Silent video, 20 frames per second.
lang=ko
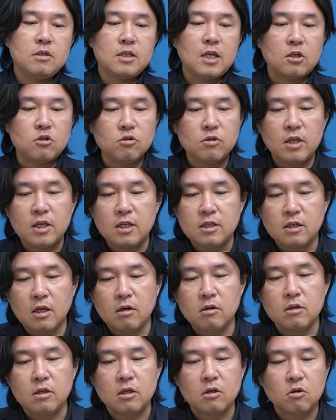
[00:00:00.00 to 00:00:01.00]
예전에 이
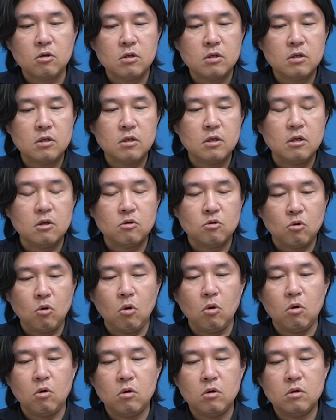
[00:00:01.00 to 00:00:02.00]
기사를
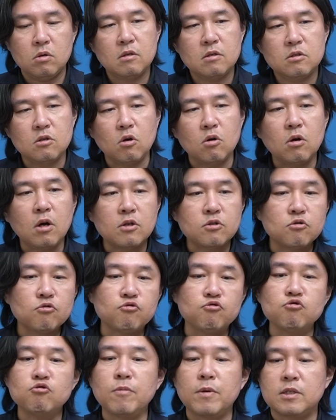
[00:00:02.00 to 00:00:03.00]
읽고 여러 가지로
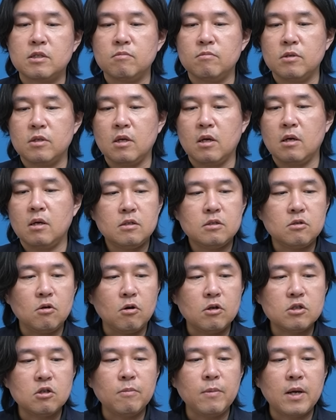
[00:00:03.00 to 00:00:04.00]
궁금했습니다.
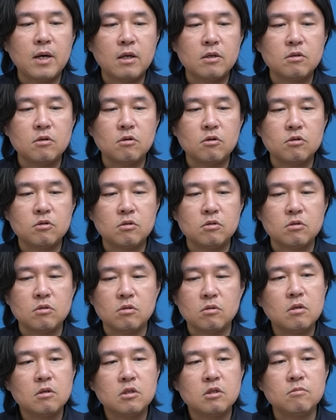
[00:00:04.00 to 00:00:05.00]
여기서 말하는 것은
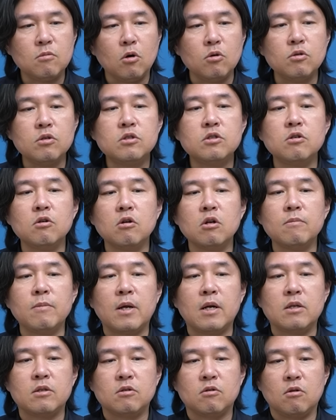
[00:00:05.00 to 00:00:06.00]
지금 어느 지역을
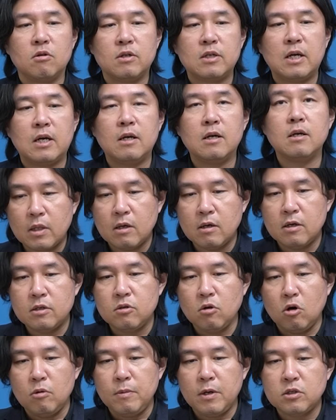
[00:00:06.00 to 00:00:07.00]
말하는 걸까?
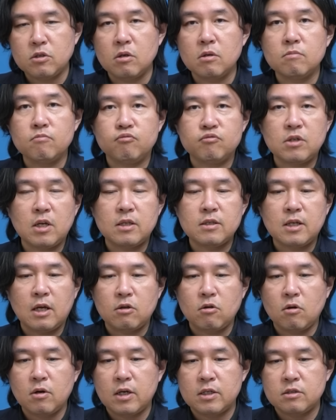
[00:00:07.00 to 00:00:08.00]
그래서 얼마 전 부산
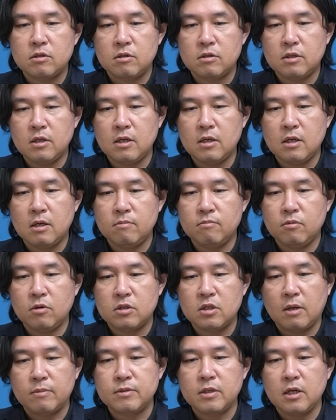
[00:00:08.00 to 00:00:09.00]
강연 갔을 때
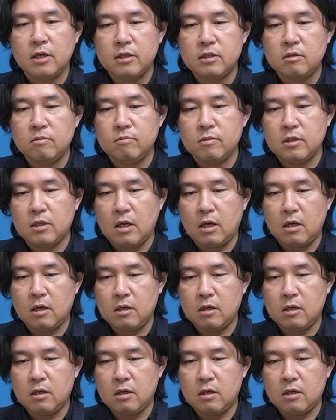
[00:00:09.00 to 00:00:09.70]
한번 답사를 했습니다.